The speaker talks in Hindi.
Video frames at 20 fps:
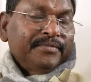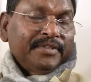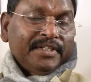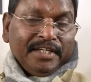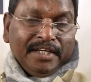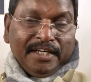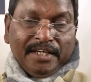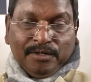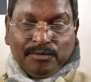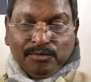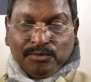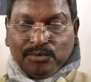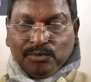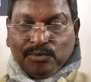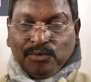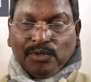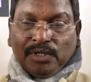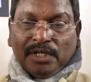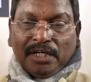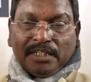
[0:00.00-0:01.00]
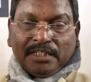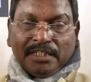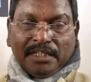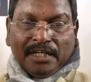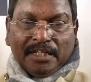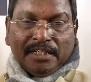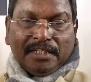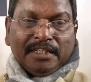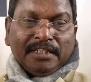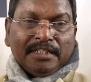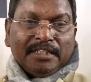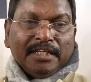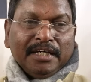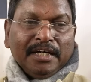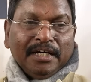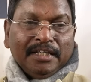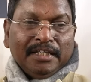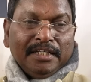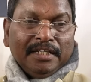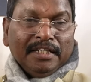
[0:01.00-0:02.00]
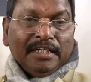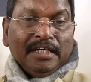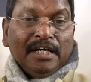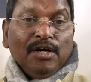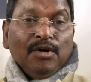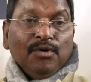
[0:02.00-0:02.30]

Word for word: कि उसको कैसे अधिक से अधिक